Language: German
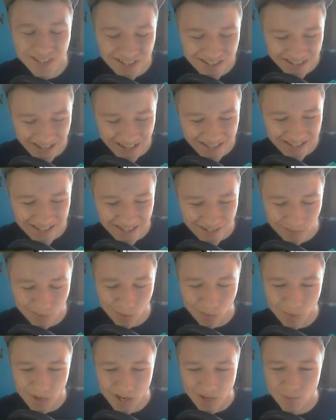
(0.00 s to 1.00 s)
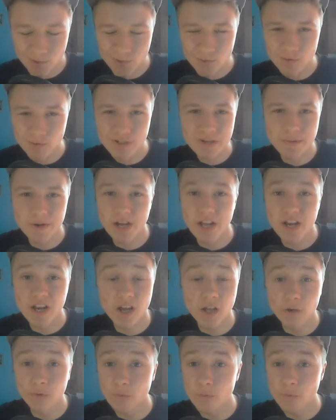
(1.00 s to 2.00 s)
Das einzige Problem ist nur, ich habe keine
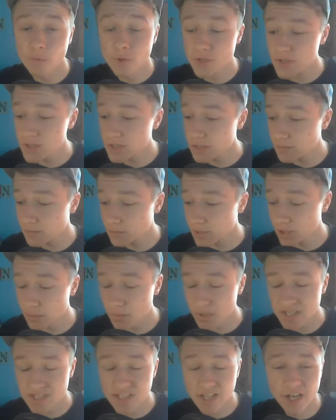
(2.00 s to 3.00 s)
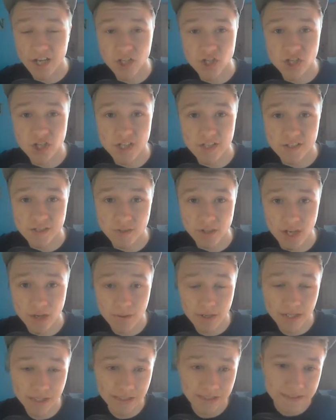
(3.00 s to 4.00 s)
Ahnung, wo ich es in meine Base reinstellen soll.
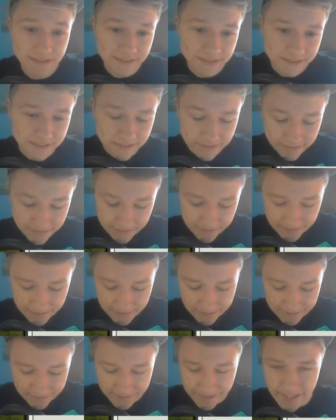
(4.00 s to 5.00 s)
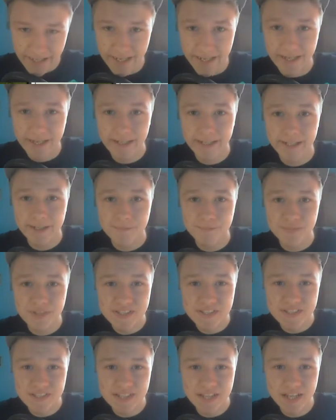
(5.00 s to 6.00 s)
Aber ja,
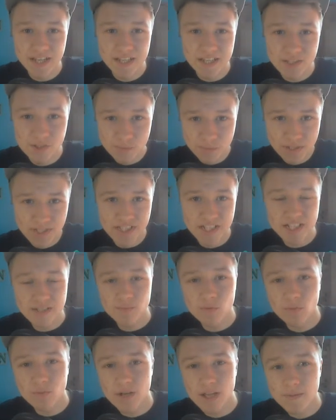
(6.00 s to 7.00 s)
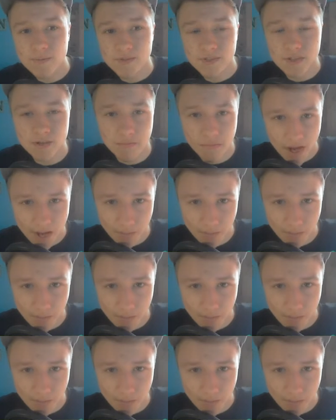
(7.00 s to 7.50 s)
das ist ja nicht Supercells Problem, sondern mein